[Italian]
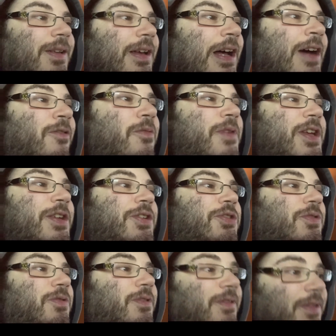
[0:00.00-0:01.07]
Avevo messo
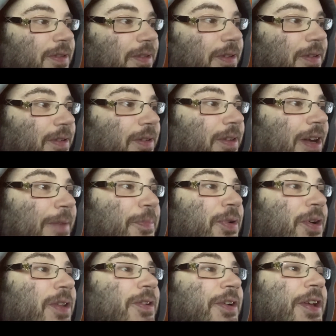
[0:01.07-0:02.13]
Napoli
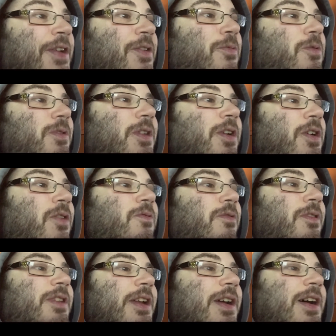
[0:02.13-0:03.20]
Torino, molti gol,
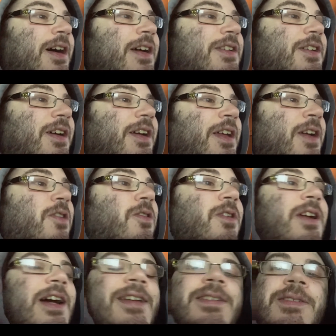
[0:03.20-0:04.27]
1-3 casa e gol
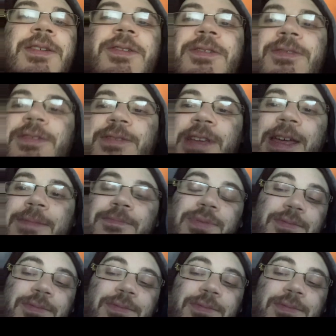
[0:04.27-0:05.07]
casa secondo tempo.